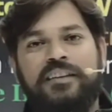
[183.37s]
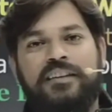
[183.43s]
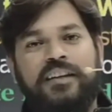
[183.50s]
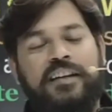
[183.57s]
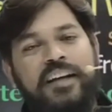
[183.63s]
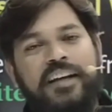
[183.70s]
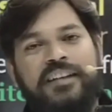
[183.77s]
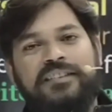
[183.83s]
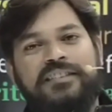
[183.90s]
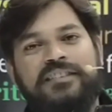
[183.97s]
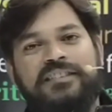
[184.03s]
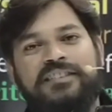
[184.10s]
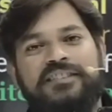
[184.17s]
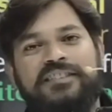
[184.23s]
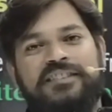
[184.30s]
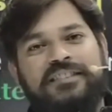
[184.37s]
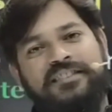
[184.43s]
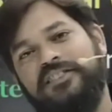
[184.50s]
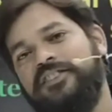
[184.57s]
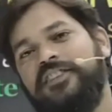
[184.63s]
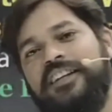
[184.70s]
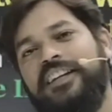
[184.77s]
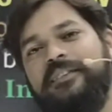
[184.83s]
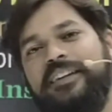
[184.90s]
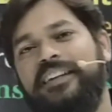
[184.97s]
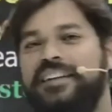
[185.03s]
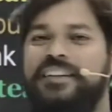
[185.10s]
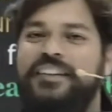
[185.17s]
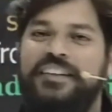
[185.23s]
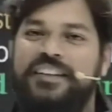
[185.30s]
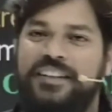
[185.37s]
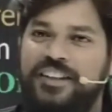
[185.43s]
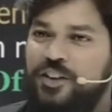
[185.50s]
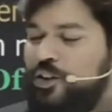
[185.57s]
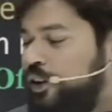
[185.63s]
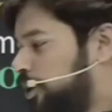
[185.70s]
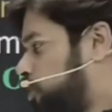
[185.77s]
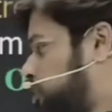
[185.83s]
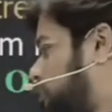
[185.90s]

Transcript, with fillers: क्लियर चलिए भाई तो ये कुछ